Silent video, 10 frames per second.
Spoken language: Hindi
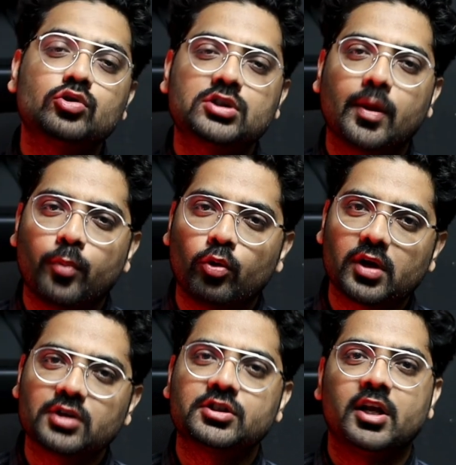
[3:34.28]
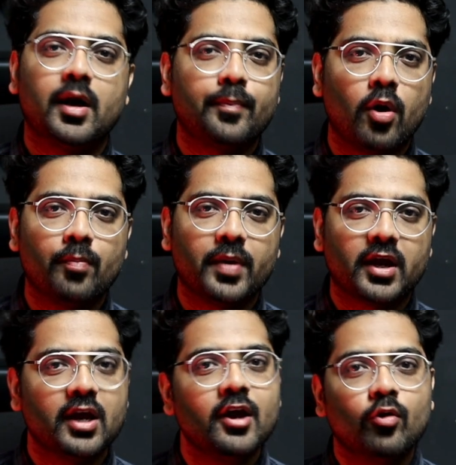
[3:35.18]
जो सपोर्टर्स थे ना पॉम्पे
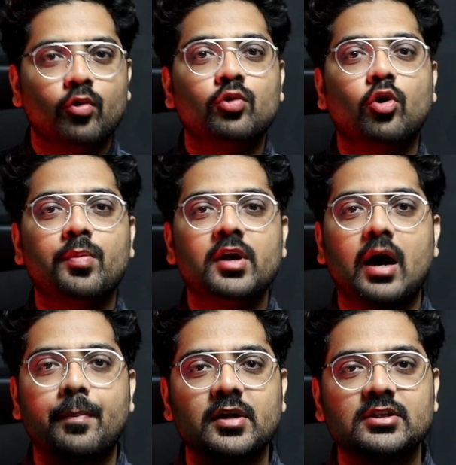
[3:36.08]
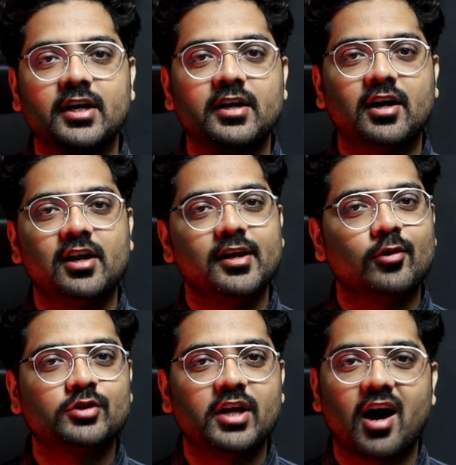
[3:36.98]
के उनको भी अपनी साइड कर लिया
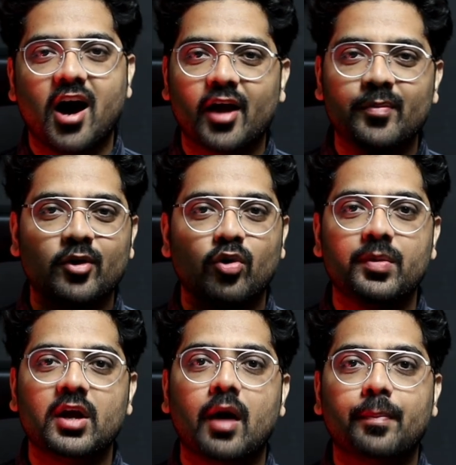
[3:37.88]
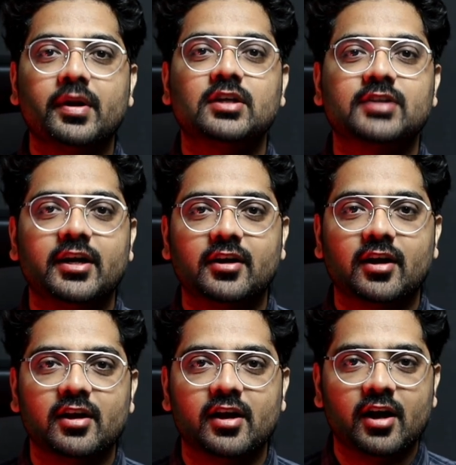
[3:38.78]
उसकी आर्मी को भी अपनी साइड
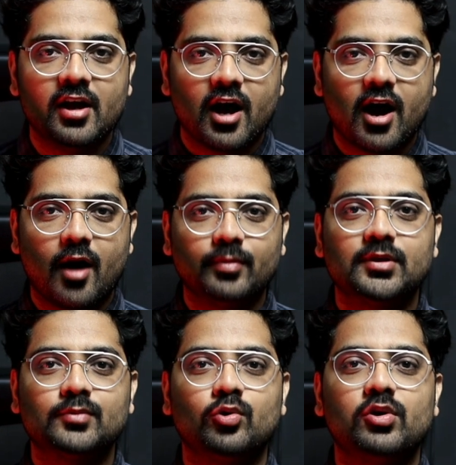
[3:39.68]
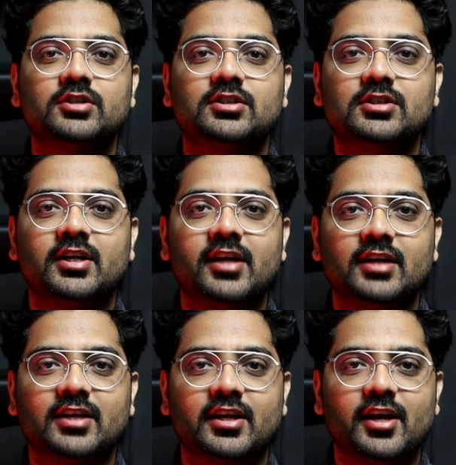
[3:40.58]
कर लिया अब जब जूलियस सीजर ने
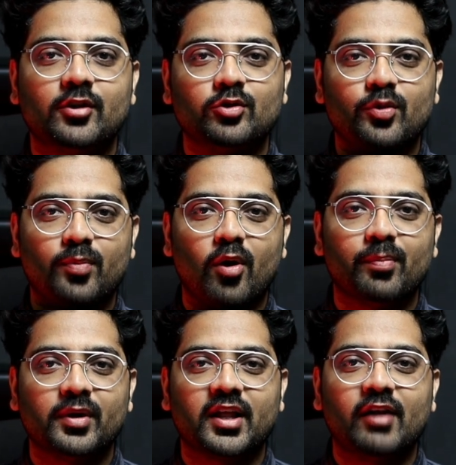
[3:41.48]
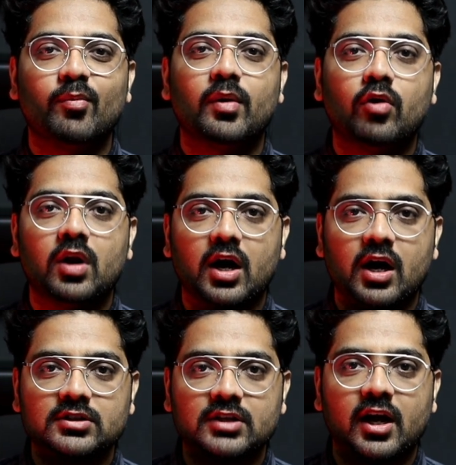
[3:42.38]
ऐसा किया तो जो पॉम्पे था ना वो बिल्कुल
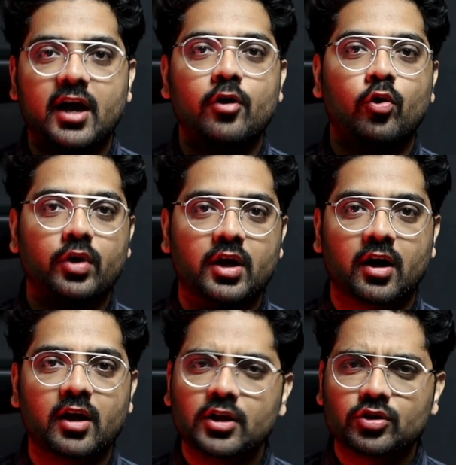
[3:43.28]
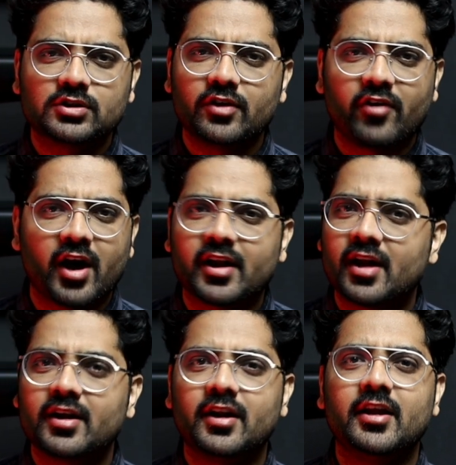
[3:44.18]
असहाय हो गया तो सिर्फ
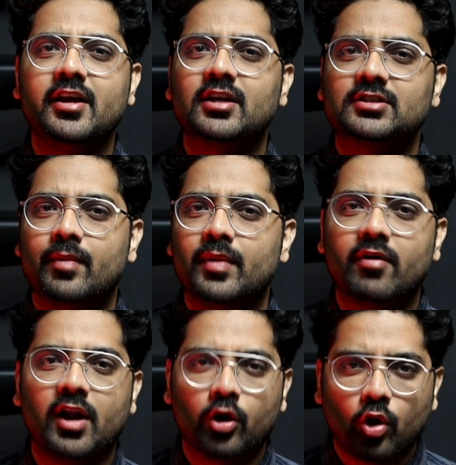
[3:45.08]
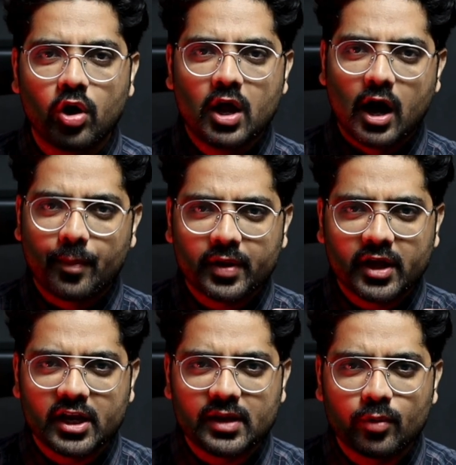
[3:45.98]
हराना नहीं है सामने वाले को
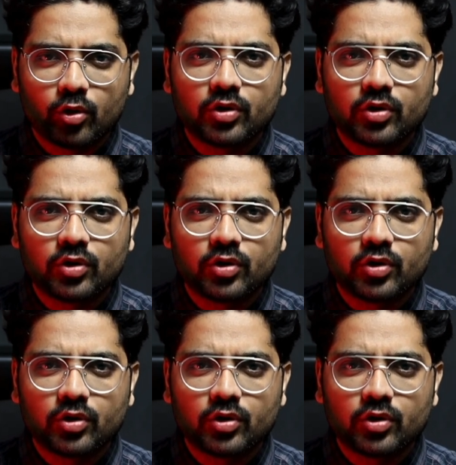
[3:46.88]
अपने एनिमी